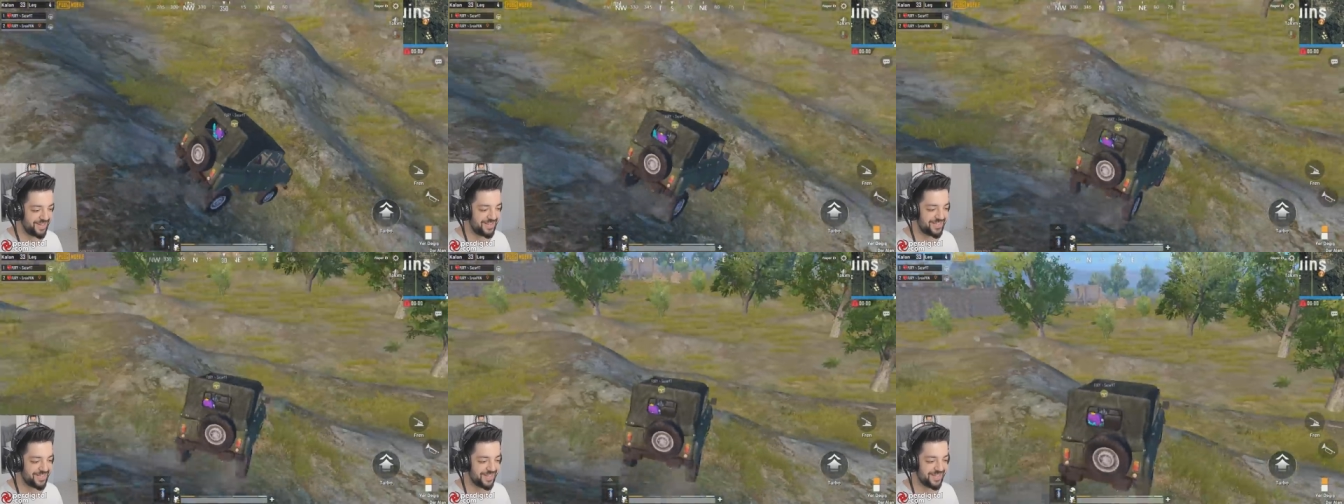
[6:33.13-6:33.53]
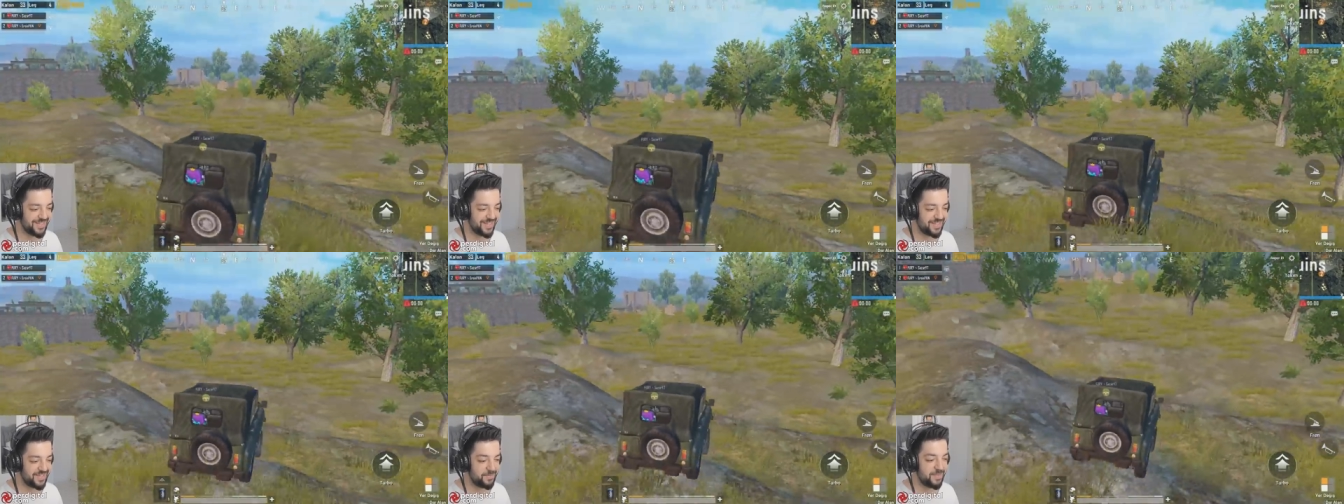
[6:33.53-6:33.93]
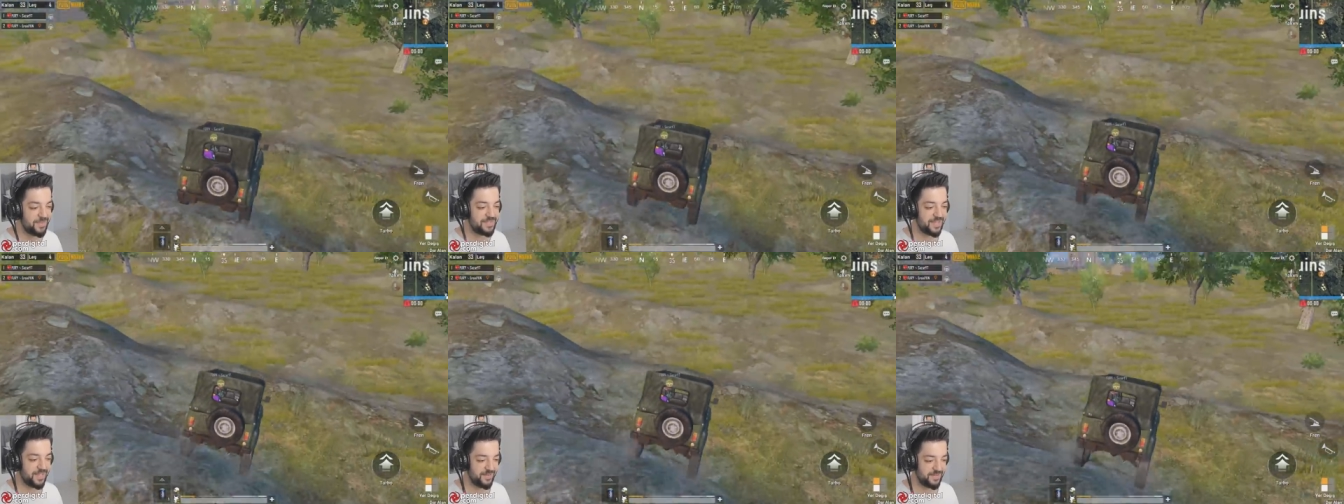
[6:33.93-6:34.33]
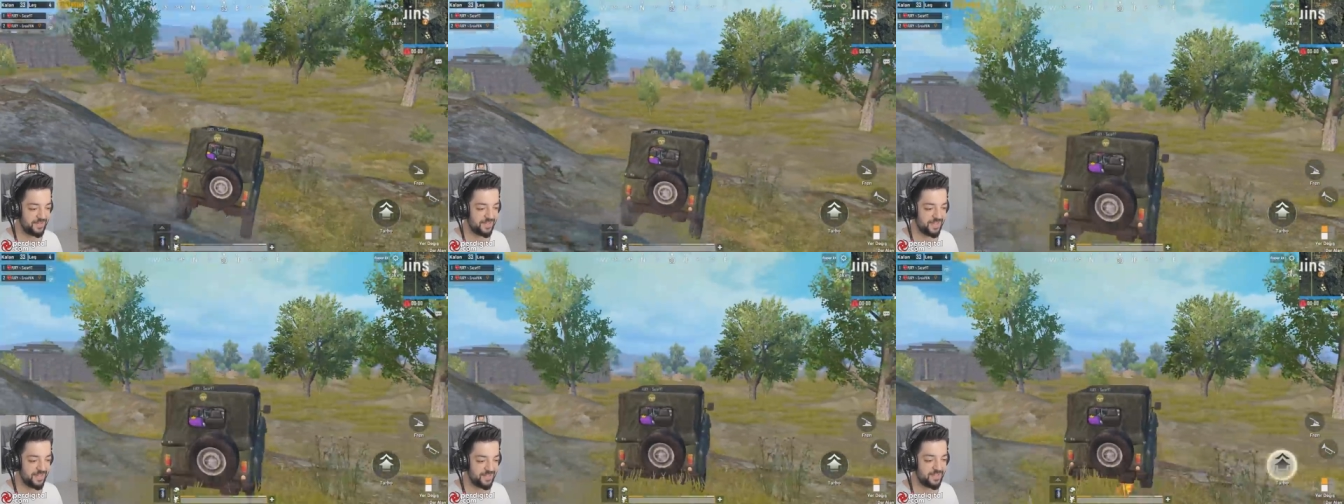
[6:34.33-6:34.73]
Arkadaşlar yakın
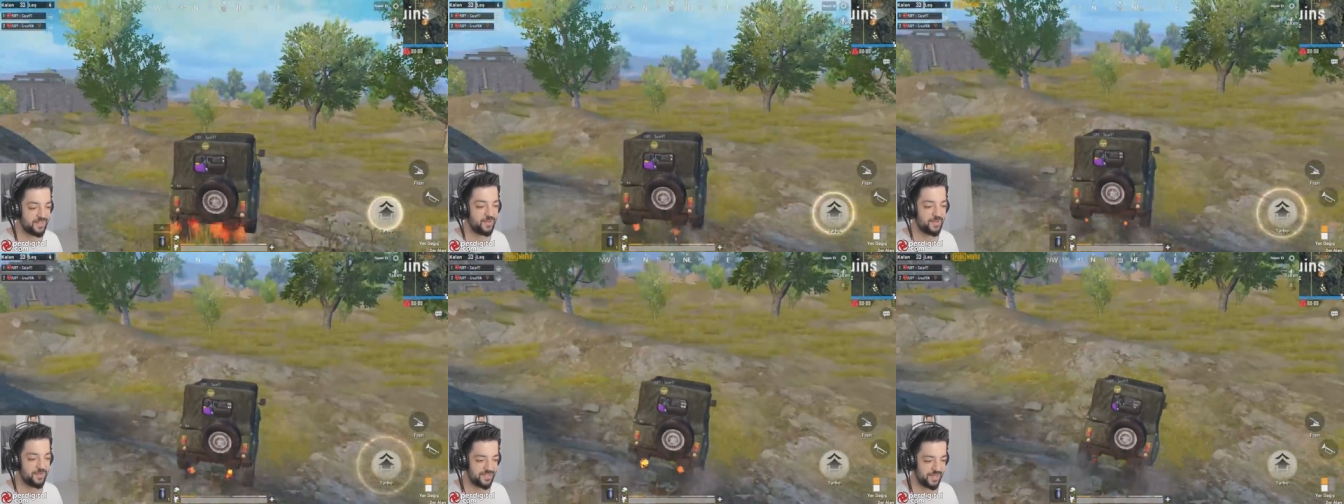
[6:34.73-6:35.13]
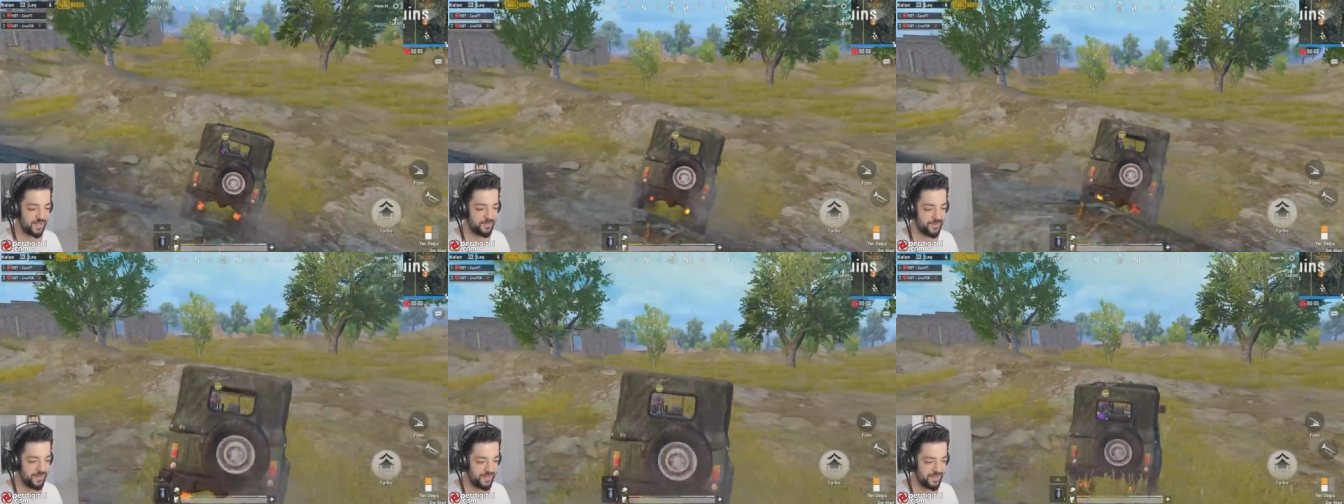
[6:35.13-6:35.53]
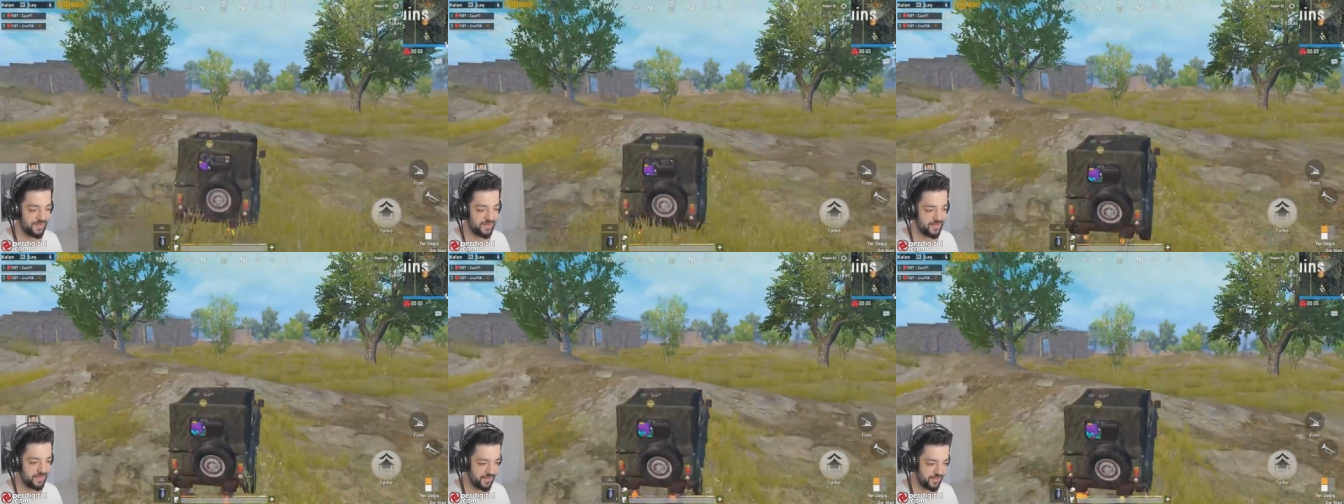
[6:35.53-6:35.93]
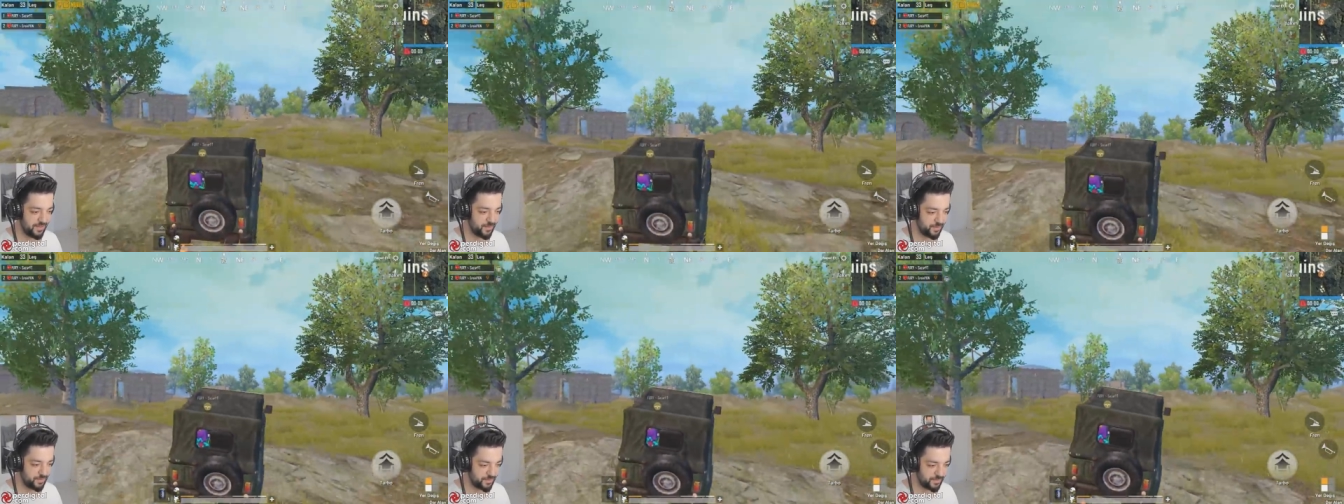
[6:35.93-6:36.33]
mesafede Groza ama
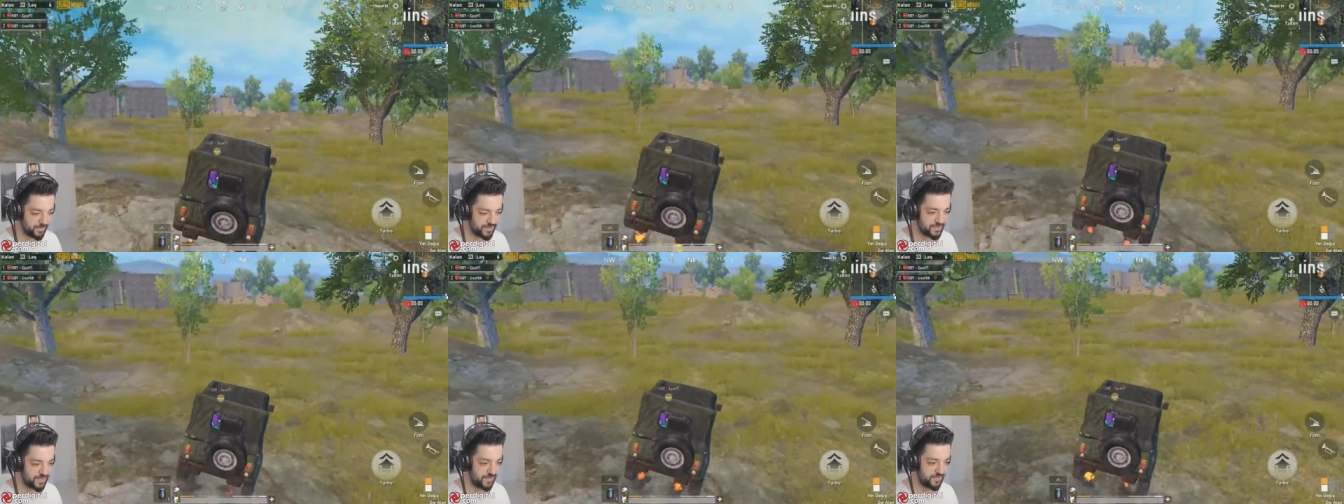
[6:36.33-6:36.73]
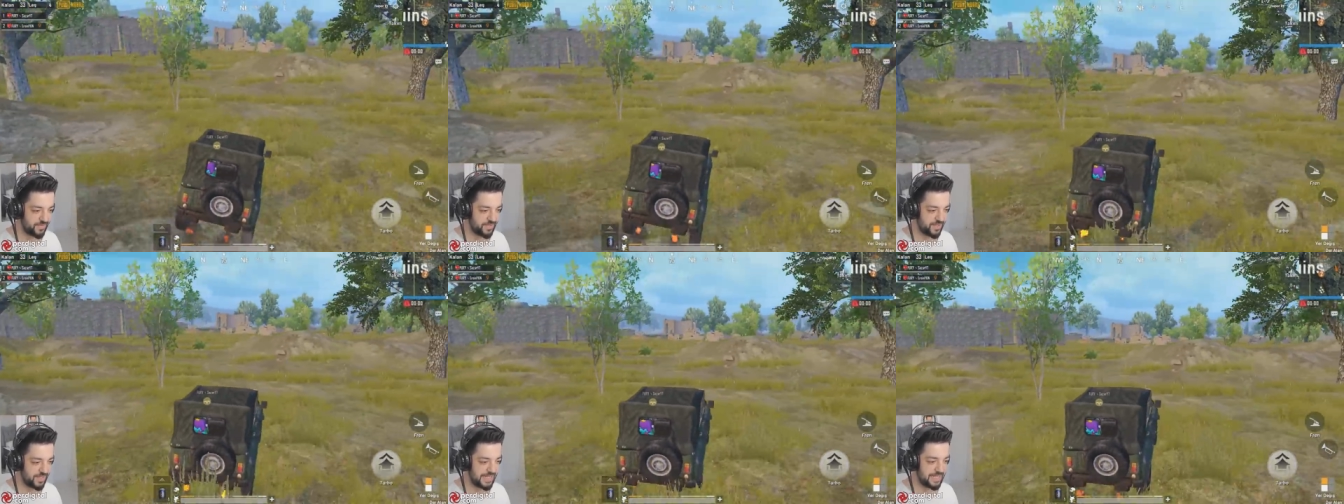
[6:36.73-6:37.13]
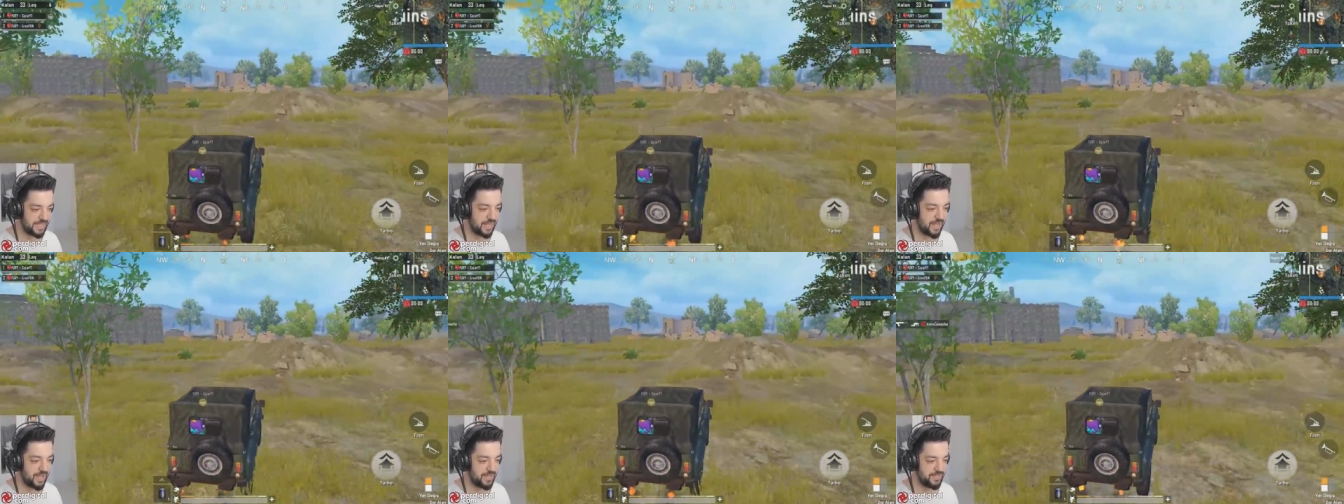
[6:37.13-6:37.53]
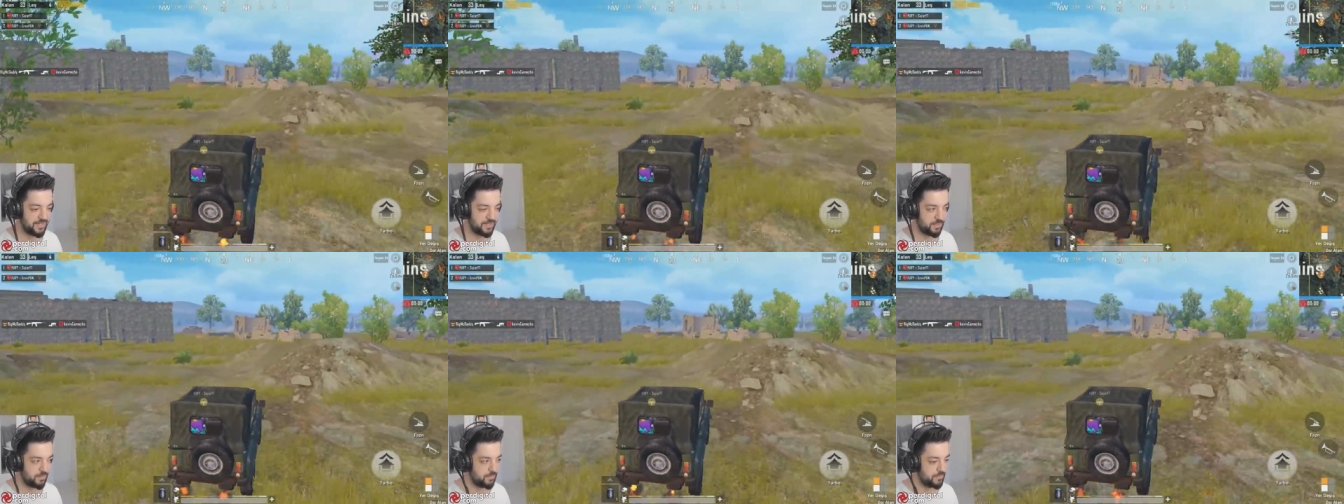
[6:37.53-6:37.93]
uzun mesafede hayır.